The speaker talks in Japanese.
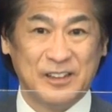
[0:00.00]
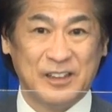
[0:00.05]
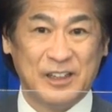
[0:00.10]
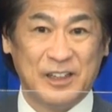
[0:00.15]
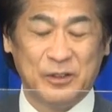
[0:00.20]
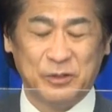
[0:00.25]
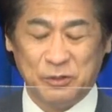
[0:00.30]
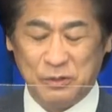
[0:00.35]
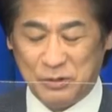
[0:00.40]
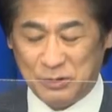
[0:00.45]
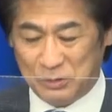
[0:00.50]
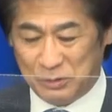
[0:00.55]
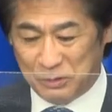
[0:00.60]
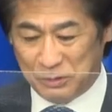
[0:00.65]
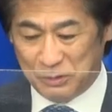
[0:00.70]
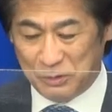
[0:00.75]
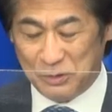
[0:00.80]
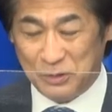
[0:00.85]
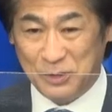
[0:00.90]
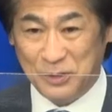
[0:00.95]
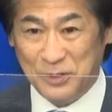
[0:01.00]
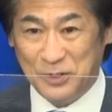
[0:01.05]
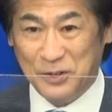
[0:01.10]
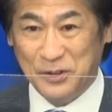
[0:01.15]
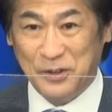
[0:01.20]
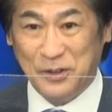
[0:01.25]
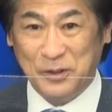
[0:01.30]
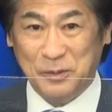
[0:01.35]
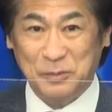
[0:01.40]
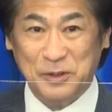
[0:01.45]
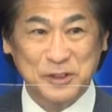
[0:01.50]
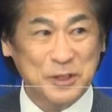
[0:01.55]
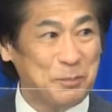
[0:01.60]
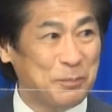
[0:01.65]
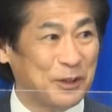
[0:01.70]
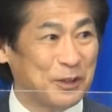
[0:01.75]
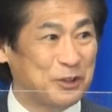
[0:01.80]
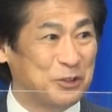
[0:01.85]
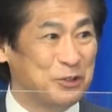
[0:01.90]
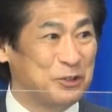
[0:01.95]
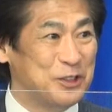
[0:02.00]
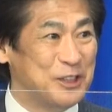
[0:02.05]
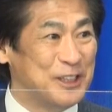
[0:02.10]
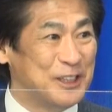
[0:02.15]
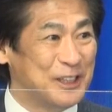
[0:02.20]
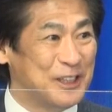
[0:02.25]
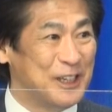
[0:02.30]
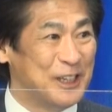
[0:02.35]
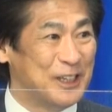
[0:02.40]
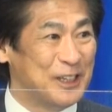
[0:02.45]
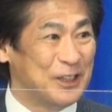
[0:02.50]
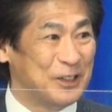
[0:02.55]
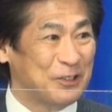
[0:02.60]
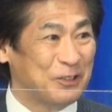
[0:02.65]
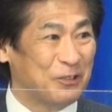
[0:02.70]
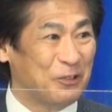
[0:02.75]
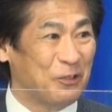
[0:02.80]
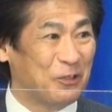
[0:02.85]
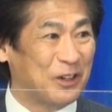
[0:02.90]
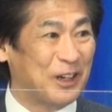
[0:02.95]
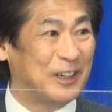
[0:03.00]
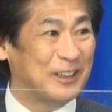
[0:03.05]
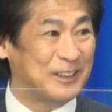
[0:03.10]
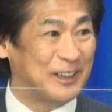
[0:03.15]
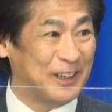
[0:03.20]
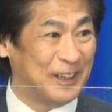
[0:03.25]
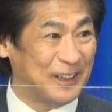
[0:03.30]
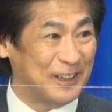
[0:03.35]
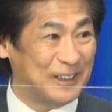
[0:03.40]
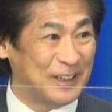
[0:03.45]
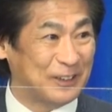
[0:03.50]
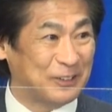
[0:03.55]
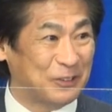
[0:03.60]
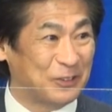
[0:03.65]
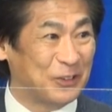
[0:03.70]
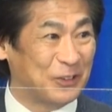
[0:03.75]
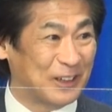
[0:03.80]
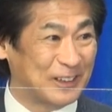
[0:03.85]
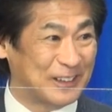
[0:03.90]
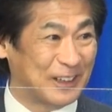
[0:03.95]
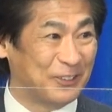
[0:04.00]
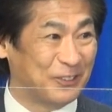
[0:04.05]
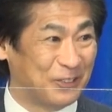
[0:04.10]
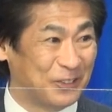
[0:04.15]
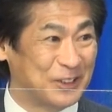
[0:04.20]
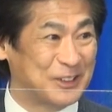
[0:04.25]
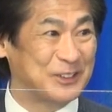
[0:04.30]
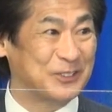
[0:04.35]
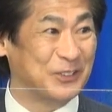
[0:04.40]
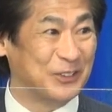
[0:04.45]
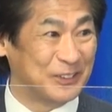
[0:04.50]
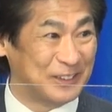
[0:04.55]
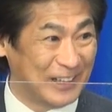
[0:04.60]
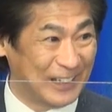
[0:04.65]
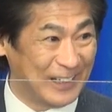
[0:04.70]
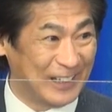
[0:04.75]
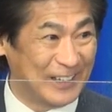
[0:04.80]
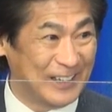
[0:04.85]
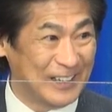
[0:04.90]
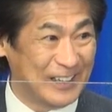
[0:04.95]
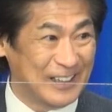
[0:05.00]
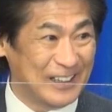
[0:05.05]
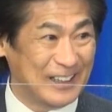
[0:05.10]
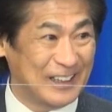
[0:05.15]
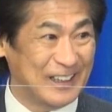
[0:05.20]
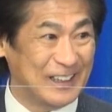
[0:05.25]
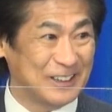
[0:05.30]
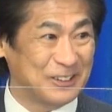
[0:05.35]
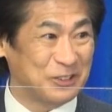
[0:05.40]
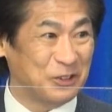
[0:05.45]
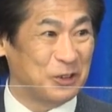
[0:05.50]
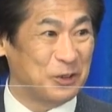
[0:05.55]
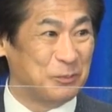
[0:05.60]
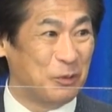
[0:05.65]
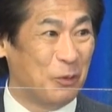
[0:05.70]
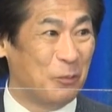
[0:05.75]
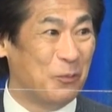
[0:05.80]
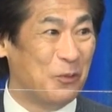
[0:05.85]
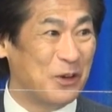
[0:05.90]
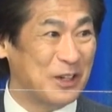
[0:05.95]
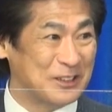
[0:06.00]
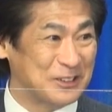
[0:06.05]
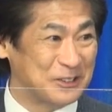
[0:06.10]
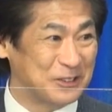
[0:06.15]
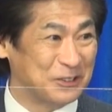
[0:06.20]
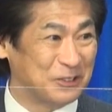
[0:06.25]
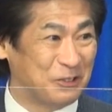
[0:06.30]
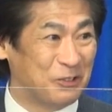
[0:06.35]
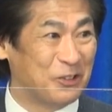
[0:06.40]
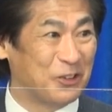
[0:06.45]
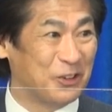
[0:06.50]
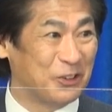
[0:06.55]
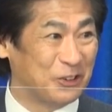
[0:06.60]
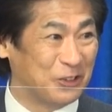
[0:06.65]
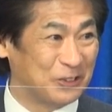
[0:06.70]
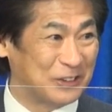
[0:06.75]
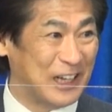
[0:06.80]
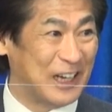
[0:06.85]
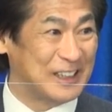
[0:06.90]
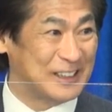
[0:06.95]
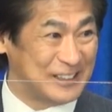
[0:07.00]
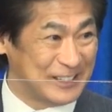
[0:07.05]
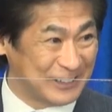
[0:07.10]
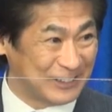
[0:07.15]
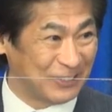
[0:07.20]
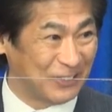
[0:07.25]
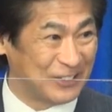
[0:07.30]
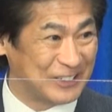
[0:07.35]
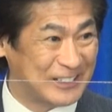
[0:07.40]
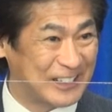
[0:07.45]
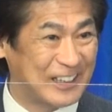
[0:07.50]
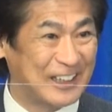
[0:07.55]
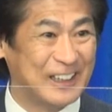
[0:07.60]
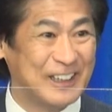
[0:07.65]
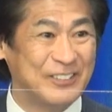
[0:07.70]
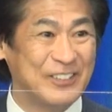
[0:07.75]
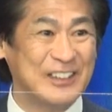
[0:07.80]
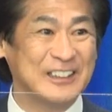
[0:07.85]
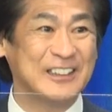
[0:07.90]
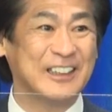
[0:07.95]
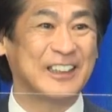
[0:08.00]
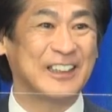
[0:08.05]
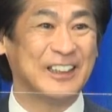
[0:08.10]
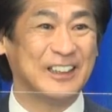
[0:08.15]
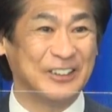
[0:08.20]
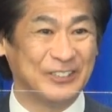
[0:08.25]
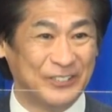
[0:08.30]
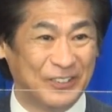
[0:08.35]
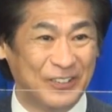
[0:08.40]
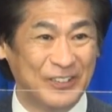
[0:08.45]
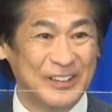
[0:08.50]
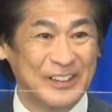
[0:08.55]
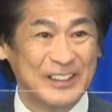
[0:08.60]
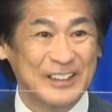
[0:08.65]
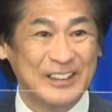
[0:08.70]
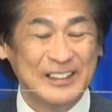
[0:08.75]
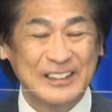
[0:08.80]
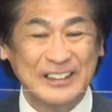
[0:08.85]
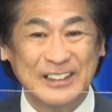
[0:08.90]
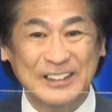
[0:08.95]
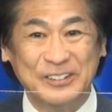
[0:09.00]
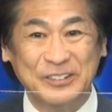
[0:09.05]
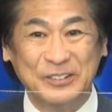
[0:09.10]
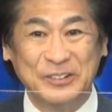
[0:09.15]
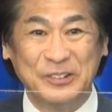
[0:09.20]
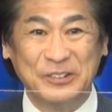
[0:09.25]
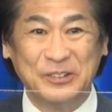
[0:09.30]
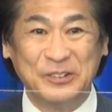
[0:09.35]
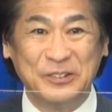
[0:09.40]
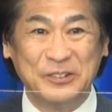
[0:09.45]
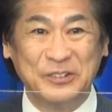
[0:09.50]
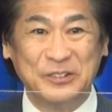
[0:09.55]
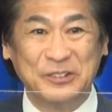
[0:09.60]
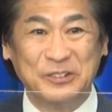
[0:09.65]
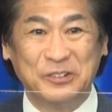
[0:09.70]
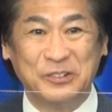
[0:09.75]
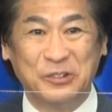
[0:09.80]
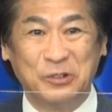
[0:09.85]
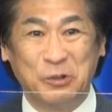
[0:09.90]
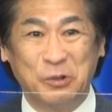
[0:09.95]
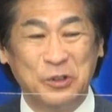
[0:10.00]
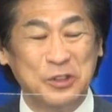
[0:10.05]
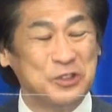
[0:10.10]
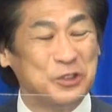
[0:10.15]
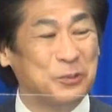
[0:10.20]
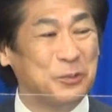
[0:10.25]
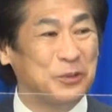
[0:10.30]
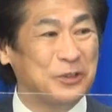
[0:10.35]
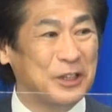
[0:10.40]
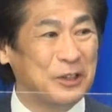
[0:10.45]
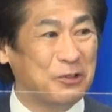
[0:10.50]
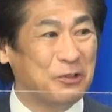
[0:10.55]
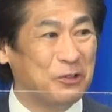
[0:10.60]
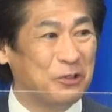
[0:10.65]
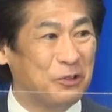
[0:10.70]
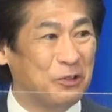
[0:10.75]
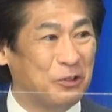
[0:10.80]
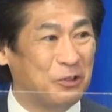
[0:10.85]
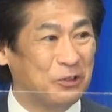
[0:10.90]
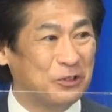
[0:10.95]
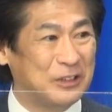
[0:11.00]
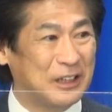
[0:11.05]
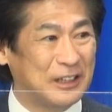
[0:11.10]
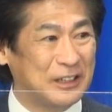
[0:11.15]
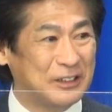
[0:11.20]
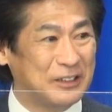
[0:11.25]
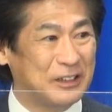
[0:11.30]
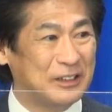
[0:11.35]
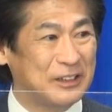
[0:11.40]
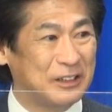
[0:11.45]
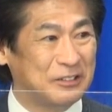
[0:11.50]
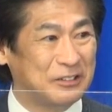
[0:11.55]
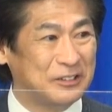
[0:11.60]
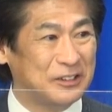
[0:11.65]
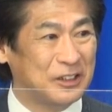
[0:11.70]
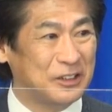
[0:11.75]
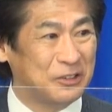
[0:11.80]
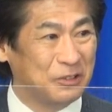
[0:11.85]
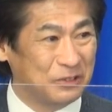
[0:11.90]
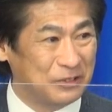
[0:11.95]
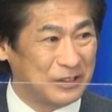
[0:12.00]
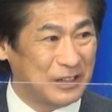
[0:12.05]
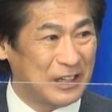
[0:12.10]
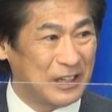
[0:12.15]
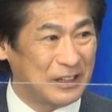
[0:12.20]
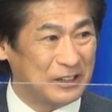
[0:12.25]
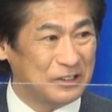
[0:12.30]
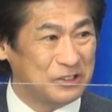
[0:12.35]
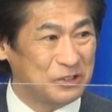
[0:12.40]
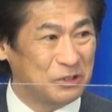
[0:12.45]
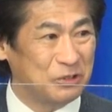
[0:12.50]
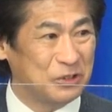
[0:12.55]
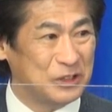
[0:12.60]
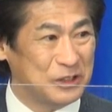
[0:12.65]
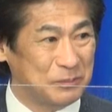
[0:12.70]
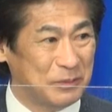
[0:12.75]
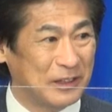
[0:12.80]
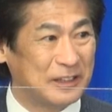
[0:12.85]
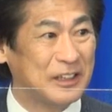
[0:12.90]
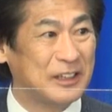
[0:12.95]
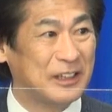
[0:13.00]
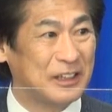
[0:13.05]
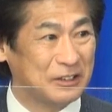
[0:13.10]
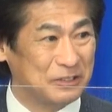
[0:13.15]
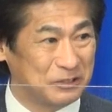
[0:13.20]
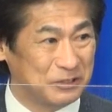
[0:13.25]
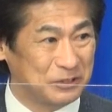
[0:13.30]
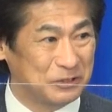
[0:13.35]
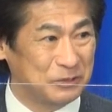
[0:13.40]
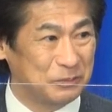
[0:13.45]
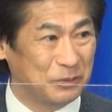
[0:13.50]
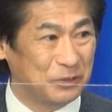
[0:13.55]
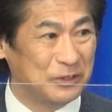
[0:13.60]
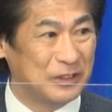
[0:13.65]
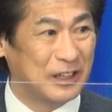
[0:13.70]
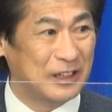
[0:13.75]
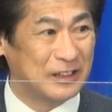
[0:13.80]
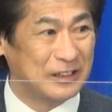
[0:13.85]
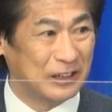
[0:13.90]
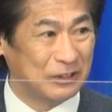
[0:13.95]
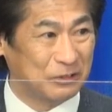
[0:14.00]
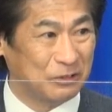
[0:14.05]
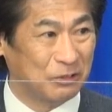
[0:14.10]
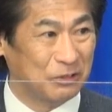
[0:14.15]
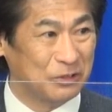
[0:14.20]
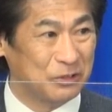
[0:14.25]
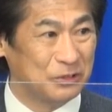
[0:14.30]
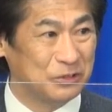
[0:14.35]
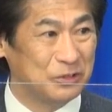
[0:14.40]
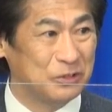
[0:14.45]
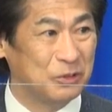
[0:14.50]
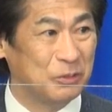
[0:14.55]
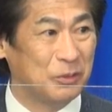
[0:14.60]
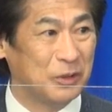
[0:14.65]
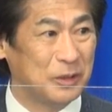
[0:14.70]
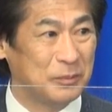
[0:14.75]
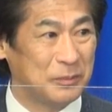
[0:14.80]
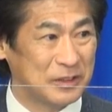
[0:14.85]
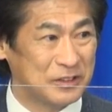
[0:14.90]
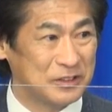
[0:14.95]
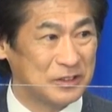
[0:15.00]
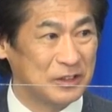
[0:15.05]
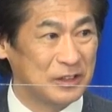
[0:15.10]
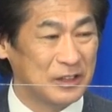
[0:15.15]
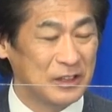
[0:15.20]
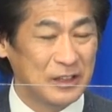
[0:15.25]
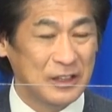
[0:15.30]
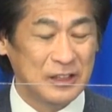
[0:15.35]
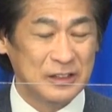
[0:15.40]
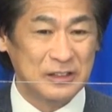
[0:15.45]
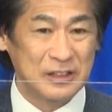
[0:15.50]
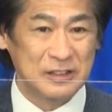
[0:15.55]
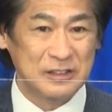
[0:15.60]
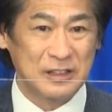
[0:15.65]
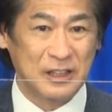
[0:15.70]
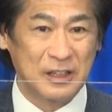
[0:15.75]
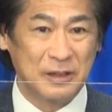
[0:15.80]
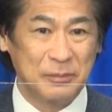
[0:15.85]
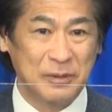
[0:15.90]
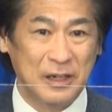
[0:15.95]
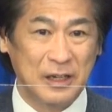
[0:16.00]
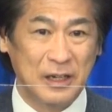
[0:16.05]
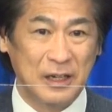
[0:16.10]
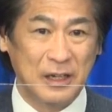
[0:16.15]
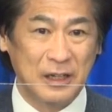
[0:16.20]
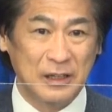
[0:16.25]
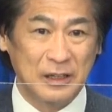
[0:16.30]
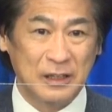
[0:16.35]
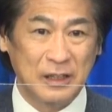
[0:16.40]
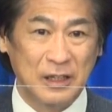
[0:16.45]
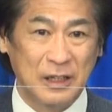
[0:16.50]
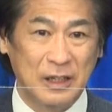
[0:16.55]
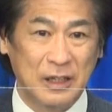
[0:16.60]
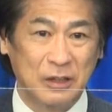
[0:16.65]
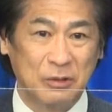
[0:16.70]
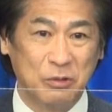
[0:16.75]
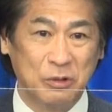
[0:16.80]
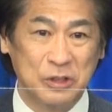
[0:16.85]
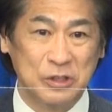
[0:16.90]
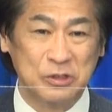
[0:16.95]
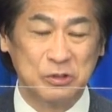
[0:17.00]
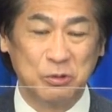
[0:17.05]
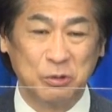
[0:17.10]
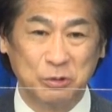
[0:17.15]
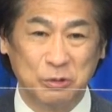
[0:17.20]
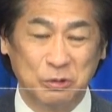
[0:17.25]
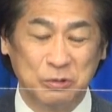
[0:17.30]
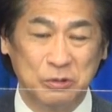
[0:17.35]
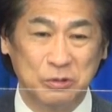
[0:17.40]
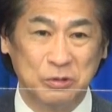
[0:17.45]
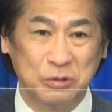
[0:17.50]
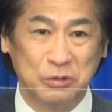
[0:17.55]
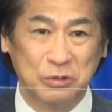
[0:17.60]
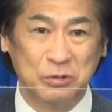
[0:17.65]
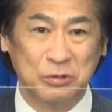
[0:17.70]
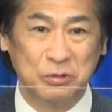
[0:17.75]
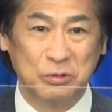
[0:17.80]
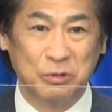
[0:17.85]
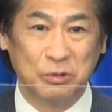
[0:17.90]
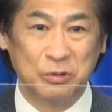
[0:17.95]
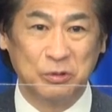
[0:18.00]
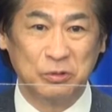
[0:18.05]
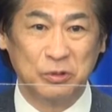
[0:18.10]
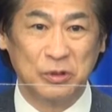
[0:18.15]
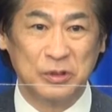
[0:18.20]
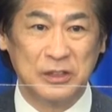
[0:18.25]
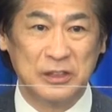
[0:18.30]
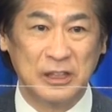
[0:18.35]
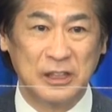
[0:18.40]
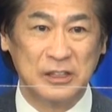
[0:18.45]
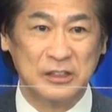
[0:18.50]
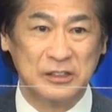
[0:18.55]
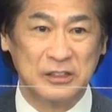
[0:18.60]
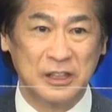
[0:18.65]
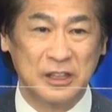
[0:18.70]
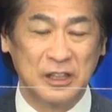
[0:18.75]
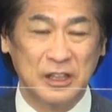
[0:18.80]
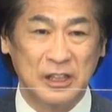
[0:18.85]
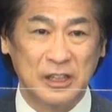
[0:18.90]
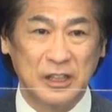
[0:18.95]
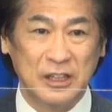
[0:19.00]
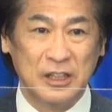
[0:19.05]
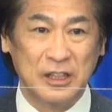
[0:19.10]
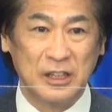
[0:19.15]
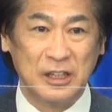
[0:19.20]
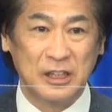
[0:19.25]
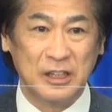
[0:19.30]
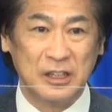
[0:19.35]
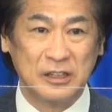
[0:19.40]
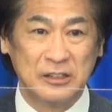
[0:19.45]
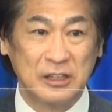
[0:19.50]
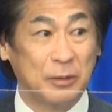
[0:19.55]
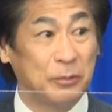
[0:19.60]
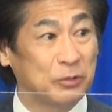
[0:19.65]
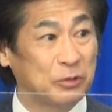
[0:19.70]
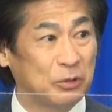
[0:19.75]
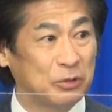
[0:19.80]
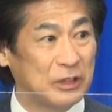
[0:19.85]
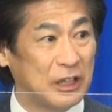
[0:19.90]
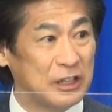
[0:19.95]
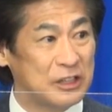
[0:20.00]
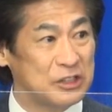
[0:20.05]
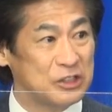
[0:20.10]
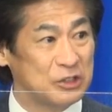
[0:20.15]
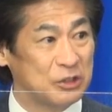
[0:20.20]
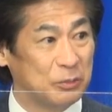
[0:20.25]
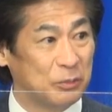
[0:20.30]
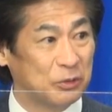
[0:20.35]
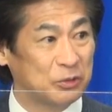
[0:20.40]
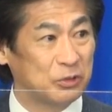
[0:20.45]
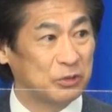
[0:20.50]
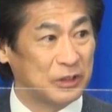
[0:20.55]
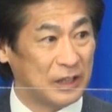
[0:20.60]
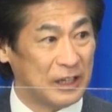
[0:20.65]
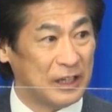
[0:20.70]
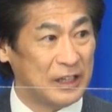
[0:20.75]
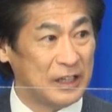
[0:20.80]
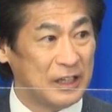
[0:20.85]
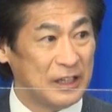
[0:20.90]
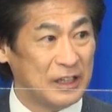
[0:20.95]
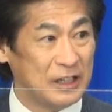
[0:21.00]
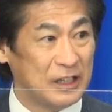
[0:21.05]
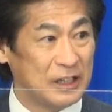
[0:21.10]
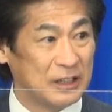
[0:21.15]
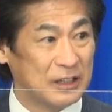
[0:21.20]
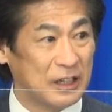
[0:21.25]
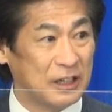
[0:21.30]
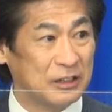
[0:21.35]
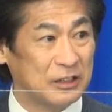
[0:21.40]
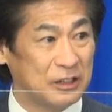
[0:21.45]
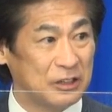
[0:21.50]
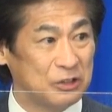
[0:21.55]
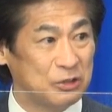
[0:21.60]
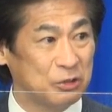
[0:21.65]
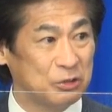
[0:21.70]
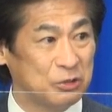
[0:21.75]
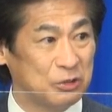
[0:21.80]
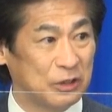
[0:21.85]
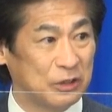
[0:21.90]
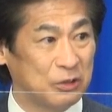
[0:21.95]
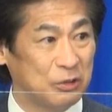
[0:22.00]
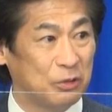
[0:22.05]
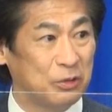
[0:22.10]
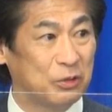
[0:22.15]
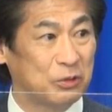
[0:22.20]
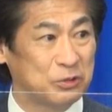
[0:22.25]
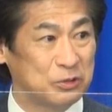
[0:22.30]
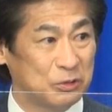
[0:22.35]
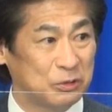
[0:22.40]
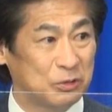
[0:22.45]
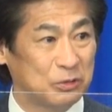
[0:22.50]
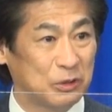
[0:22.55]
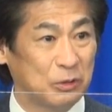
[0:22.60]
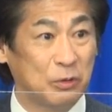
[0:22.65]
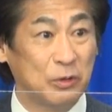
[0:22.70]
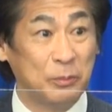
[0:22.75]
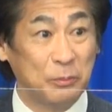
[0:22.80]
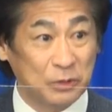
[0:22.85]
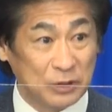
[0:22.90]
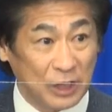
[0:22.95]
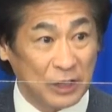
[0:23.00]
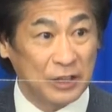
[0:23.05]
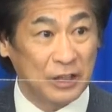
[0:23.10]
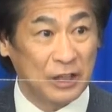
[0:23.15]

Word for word: あのまあ、先般急に国会で野党の方のご質問で、えー、総理も思わず厚労大臣とおっしゃられましたけれどもあのこの孤立の問題厚労だけではなくていろんな省にまたがる問題だというふうに思います。ですからまあ孤立孤独こういうことに関して、え坂本大臣のもとで、え関係省庁が協力するということこれも大